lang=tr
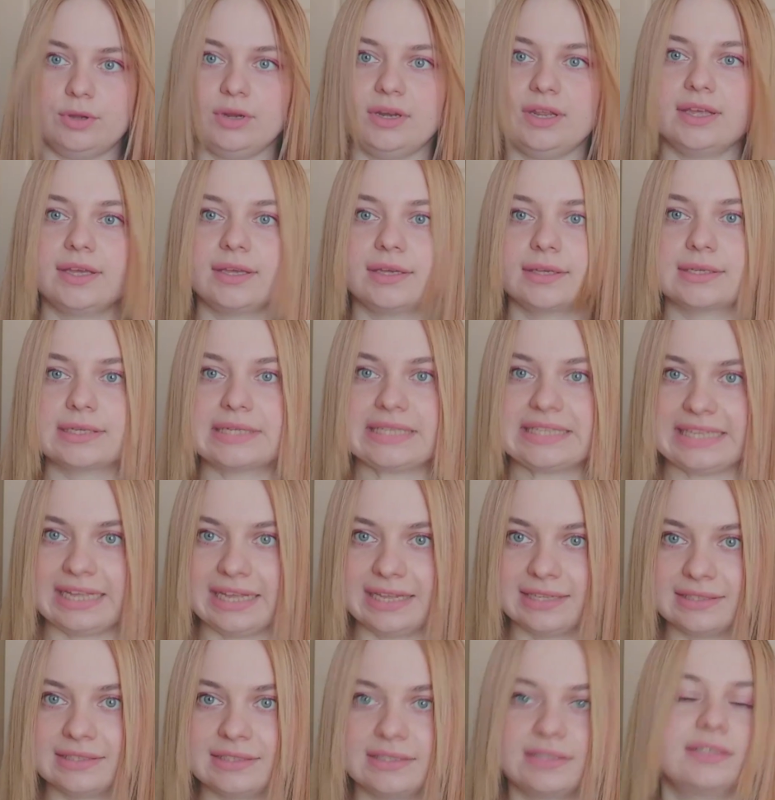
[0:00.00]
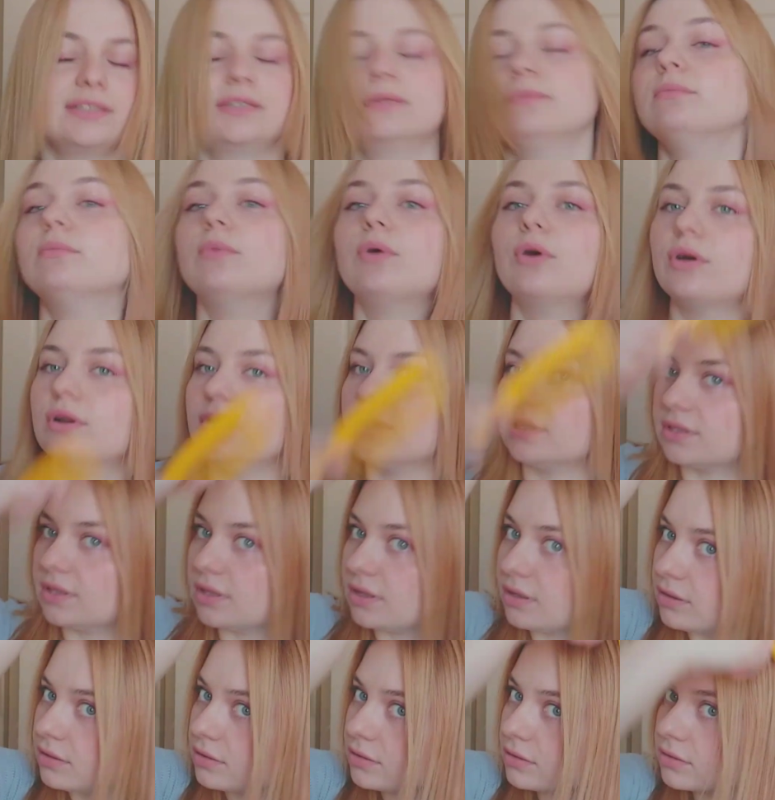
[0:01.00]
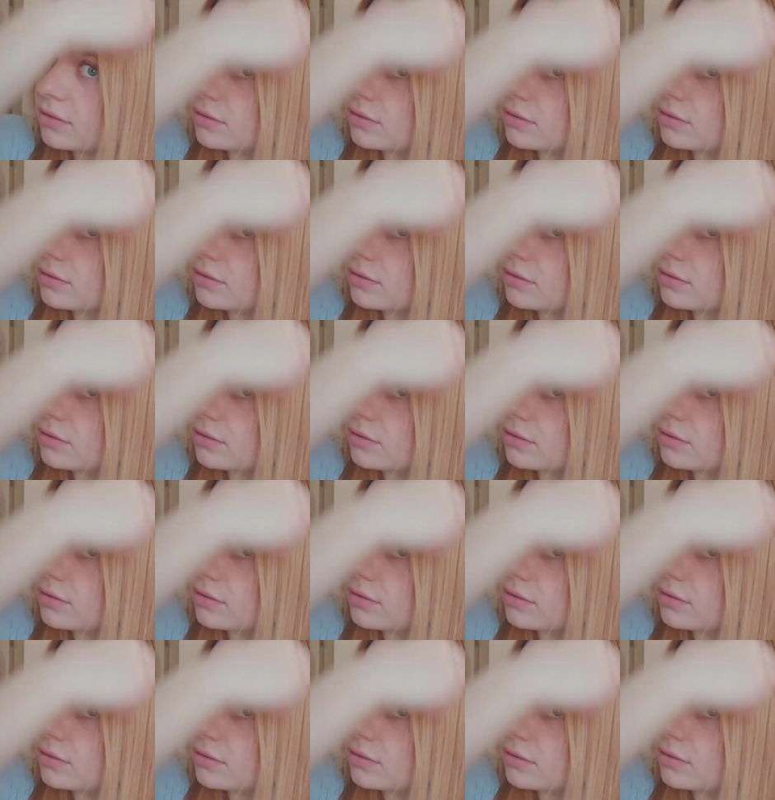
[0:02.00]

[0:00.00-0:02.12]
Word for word: Böyle kısalttırdım bu arada.